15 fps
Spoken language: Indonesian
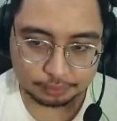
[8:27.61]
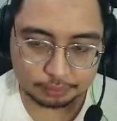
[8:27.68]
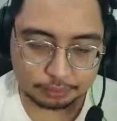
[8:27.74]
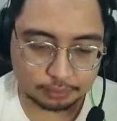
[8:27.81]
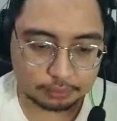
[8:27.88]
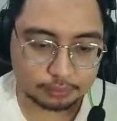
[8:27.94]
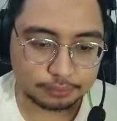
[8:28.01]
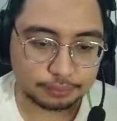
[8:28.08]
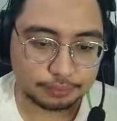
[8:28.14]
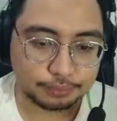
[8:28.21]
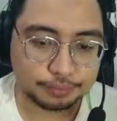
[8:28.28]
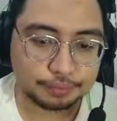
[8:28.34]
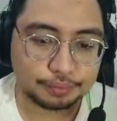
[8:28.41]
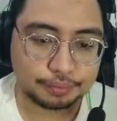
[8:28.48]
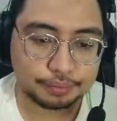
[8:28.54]
Hmm
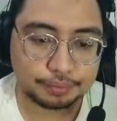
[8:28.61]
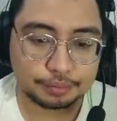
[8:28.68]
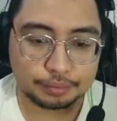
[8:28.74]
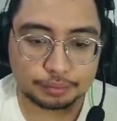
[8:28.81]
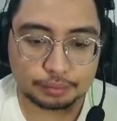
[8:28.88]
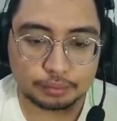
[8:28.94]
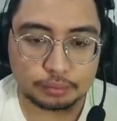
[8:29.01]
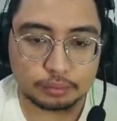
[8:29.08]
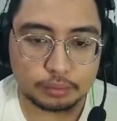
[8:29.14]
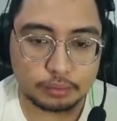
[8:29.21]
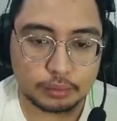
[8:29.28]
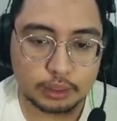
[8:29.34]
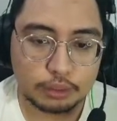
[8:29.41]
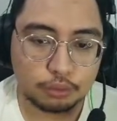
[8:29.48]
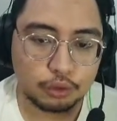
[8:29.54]

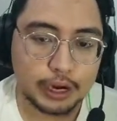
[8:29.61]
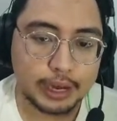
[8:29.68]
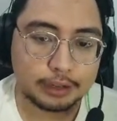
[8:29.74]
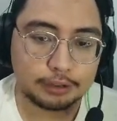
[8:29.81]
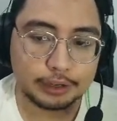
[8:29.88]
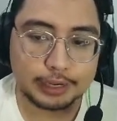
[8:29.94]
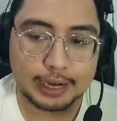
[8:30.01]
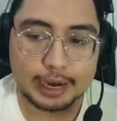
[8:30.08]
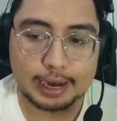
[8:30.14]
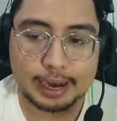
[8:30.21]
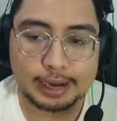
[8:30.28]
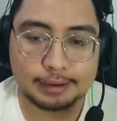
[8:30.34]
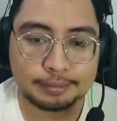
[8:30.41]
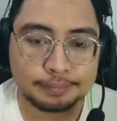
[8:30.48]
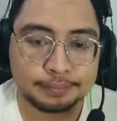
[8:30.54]
mudah yang untuk dikalahkan.